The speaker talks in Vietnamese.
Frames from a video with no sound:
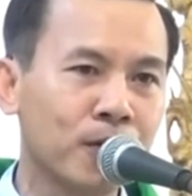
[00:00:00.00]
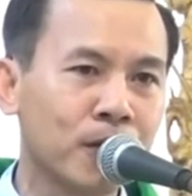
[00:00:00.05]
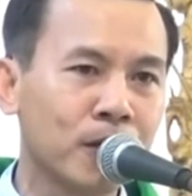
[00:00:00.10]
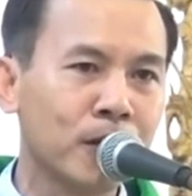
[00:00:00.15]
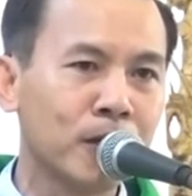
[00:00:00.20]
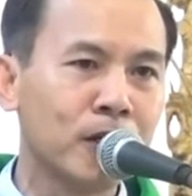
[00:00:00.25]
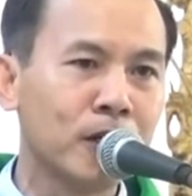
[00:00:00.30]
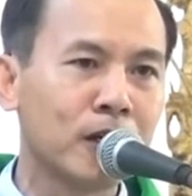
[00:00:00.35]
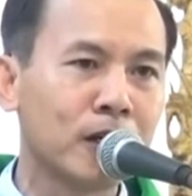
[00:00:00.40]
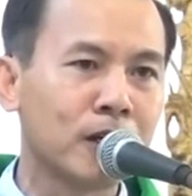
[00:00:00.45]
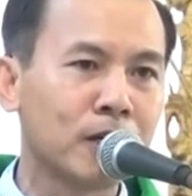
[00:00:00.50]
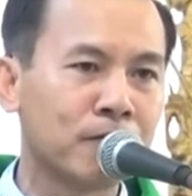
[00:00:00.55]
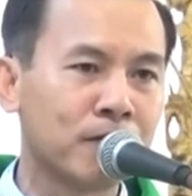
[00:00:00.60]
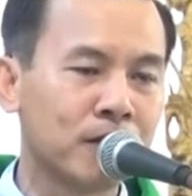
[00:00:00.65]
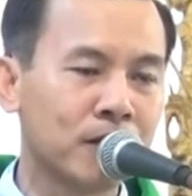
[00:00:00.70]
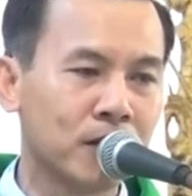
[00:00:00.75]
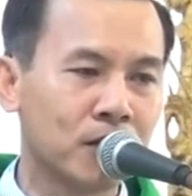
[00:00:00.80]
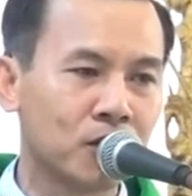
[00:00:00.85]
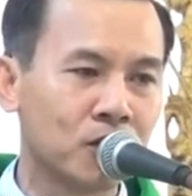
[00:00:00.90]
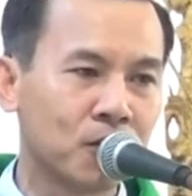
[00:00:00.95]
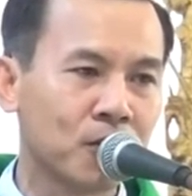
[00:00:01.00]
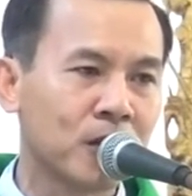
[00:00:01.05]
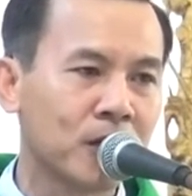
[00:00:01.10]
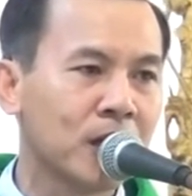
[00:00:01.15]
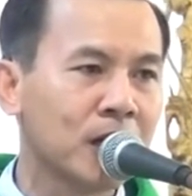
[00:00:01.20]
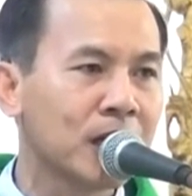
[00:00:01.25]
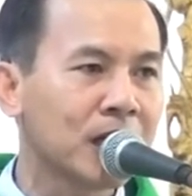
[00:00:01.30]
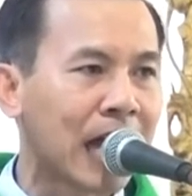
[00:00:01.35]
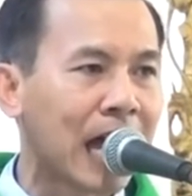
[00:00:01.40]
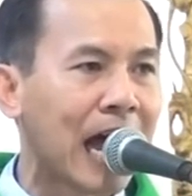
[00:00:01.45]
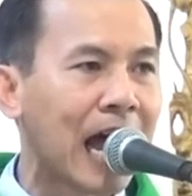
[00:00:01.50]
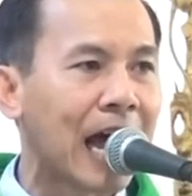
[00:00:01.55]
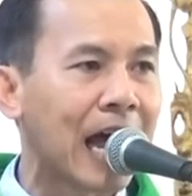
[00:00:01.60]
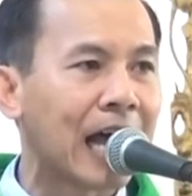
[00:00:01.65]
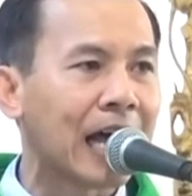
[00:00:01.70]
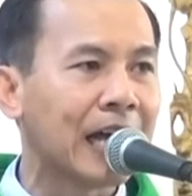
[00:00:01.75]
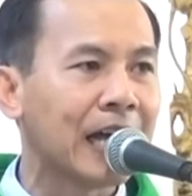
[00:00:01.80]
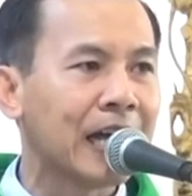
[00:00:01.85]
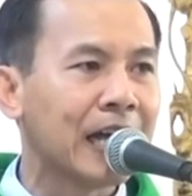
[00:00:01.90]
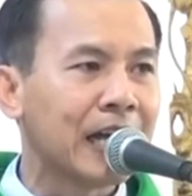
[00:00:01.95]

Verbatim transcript: thương và được Chúa thứ tha